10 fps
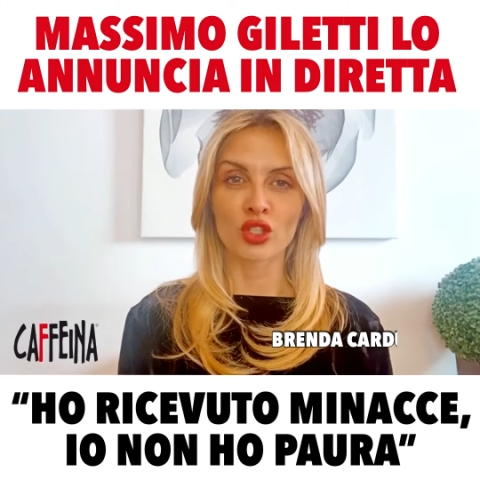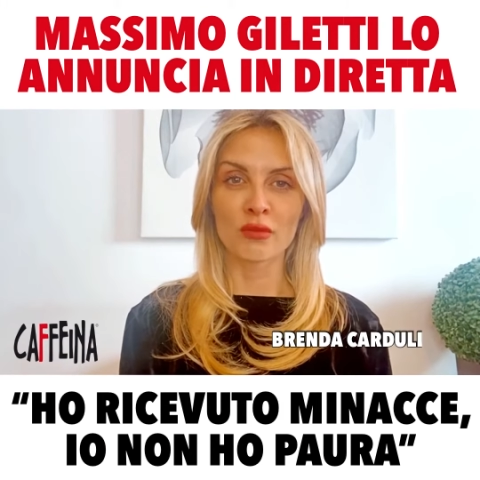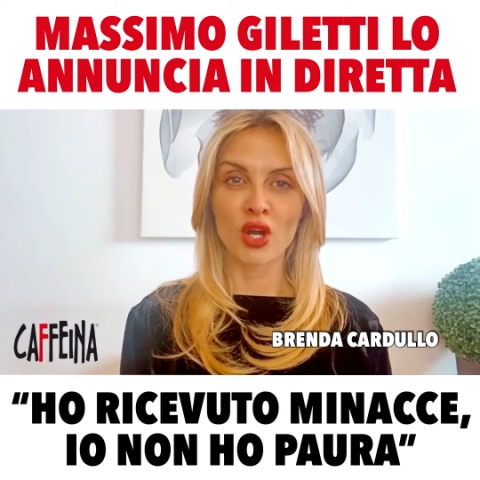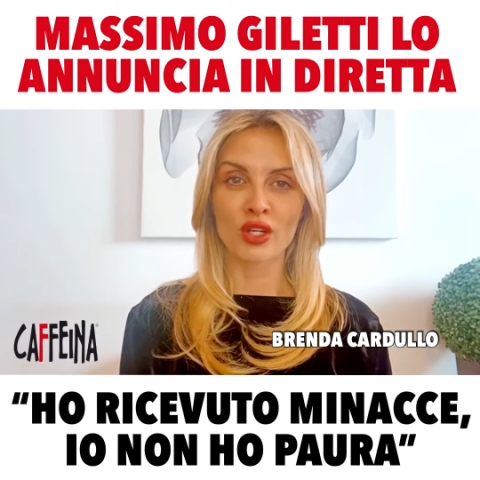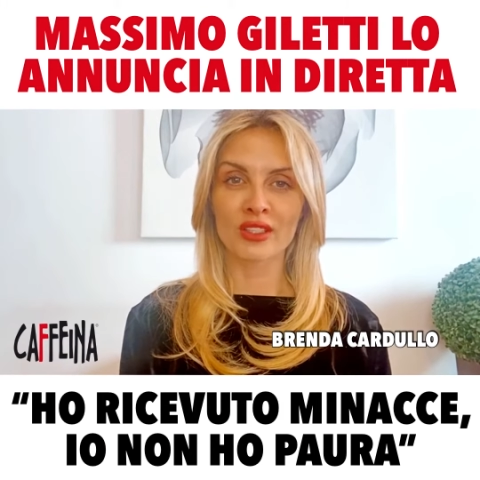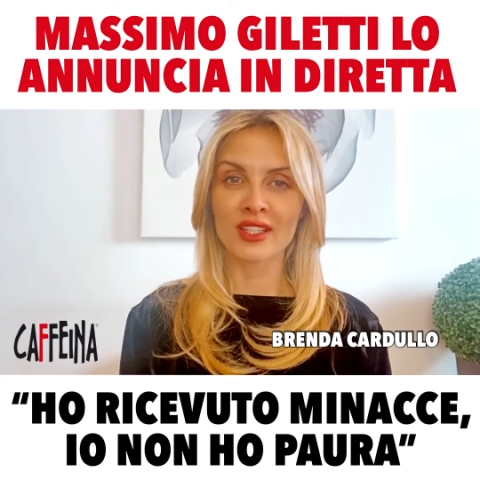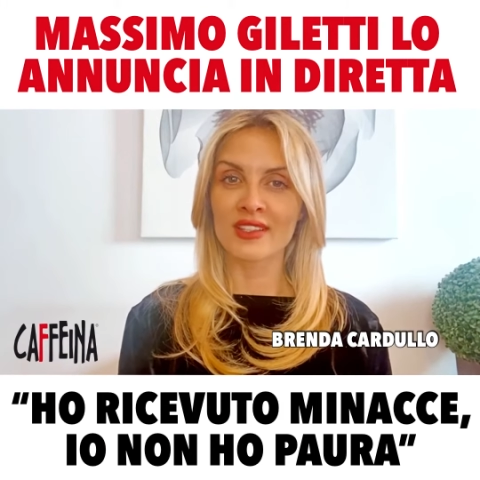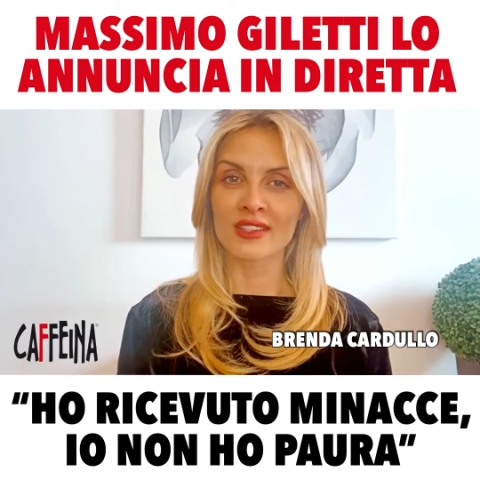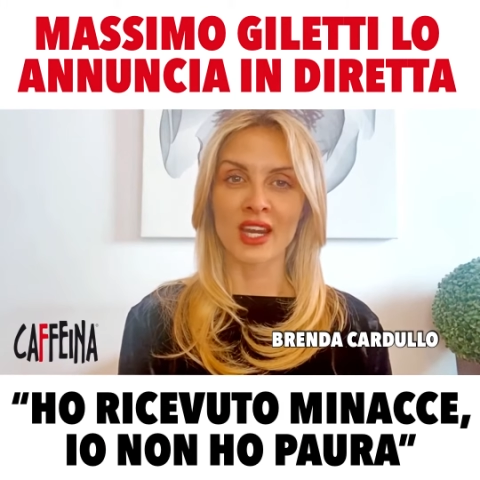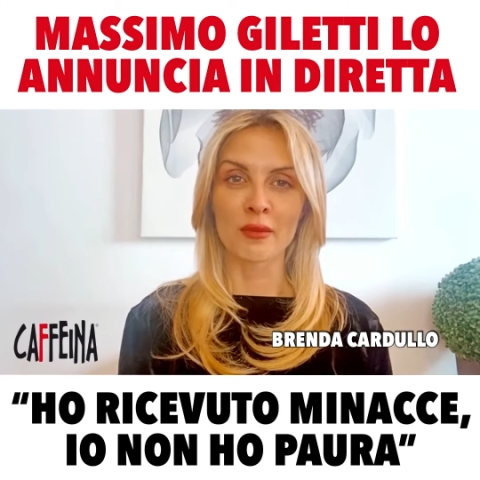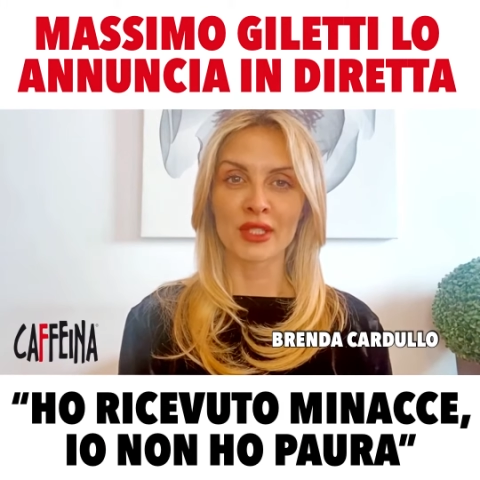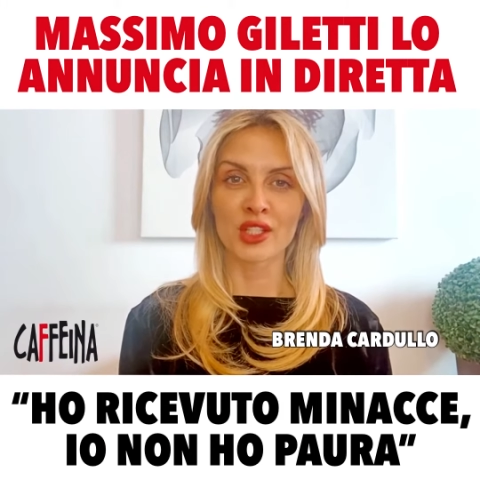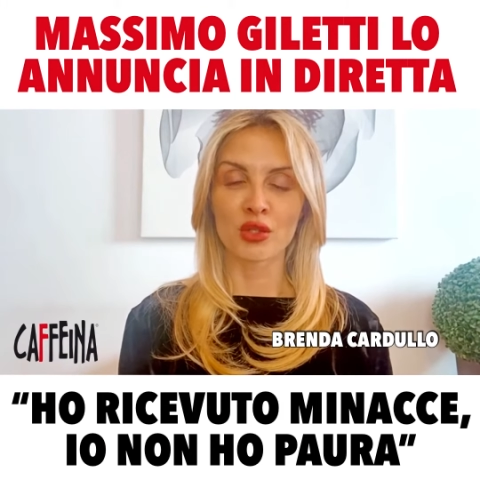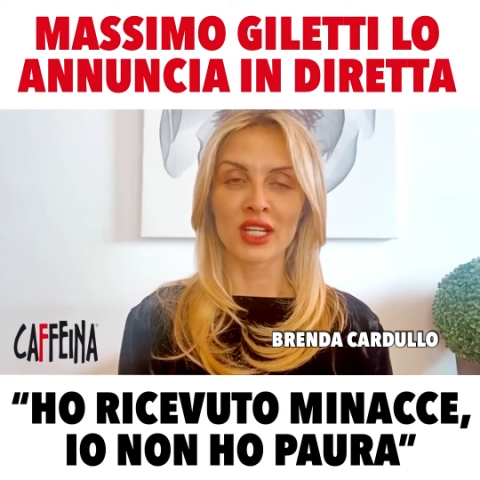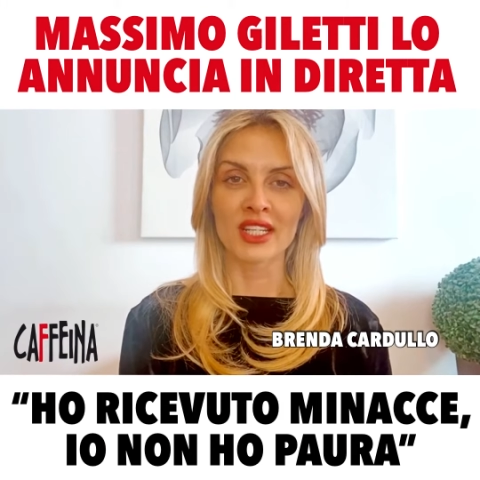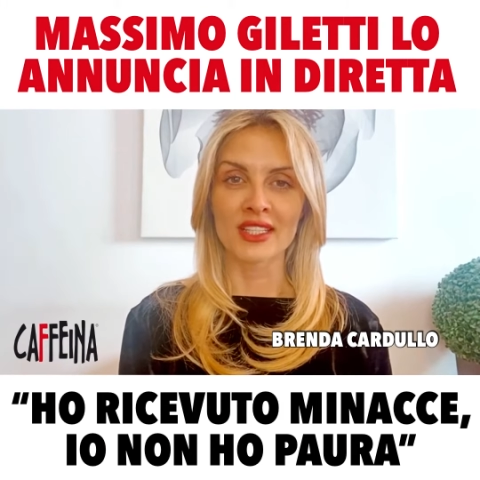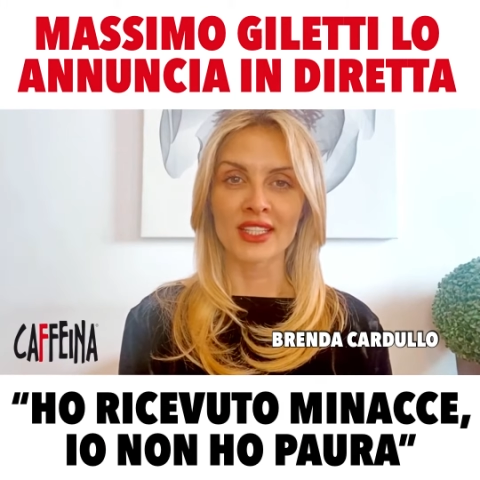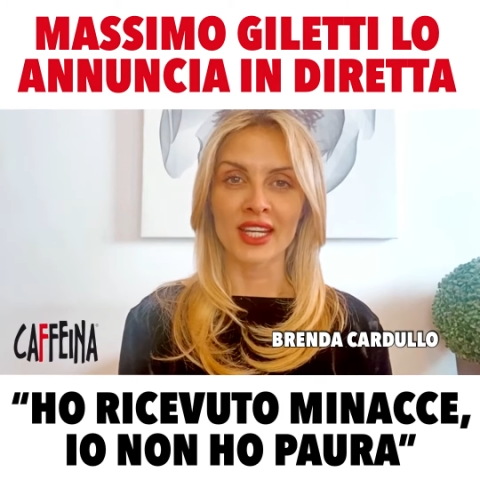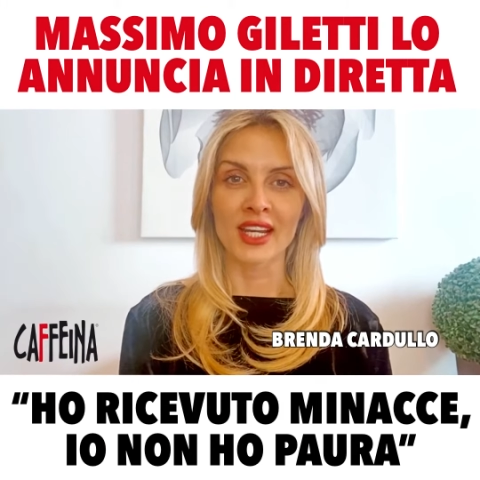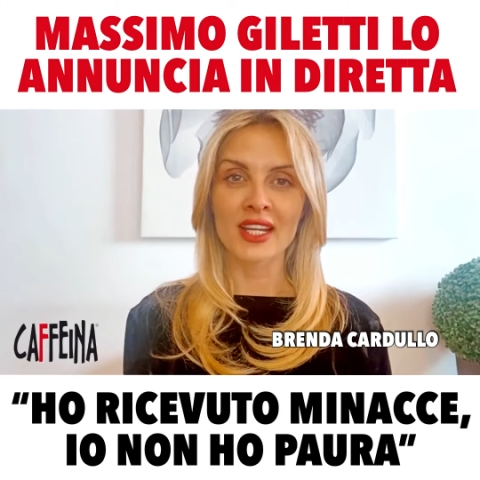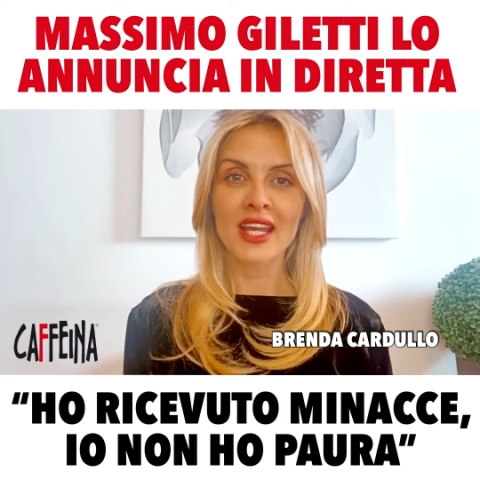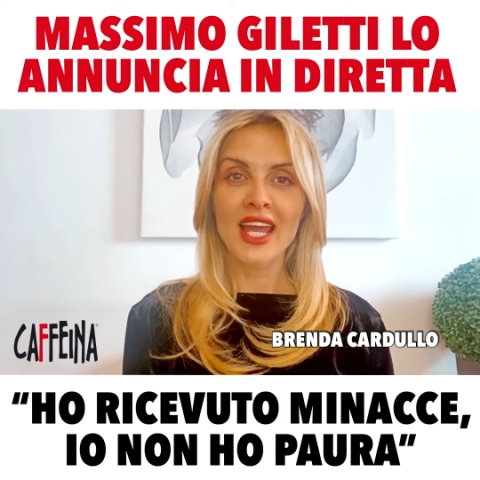di morte tramite una lettera.